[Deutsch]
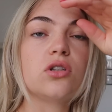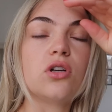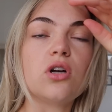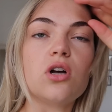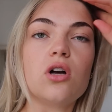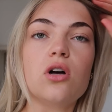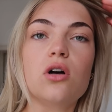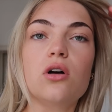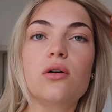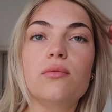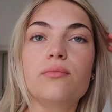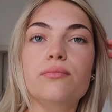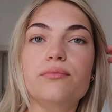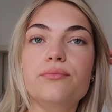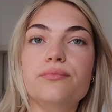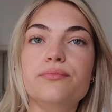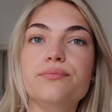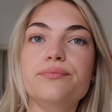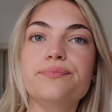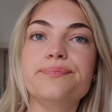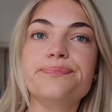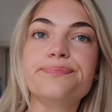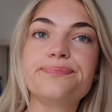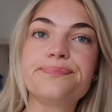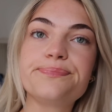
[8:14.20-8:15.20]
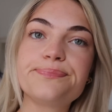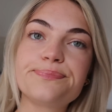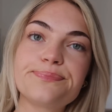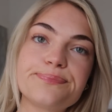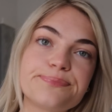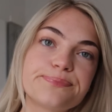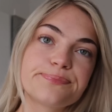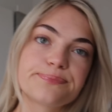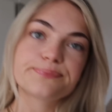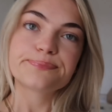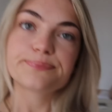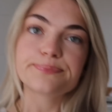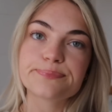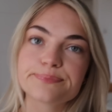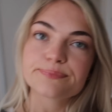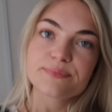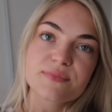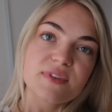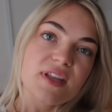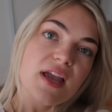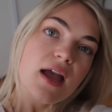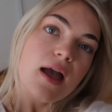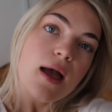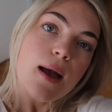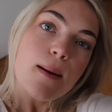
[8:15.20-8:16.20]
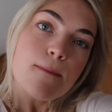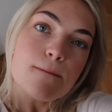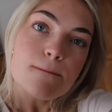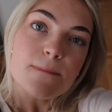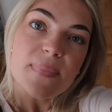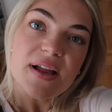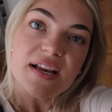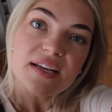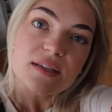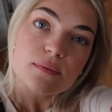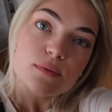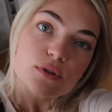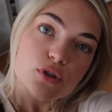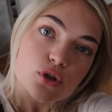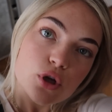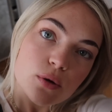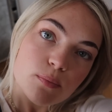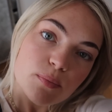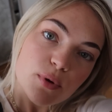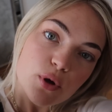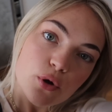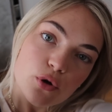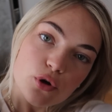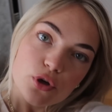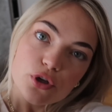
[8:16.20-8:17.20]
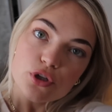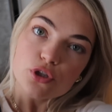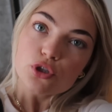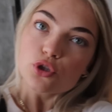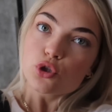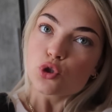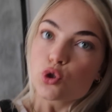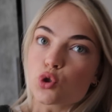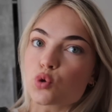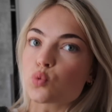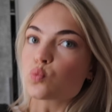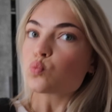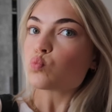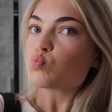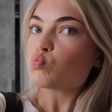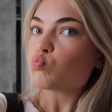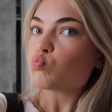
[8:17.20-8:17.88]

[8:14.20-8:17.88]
ähm, melde ich mich dort bei euch.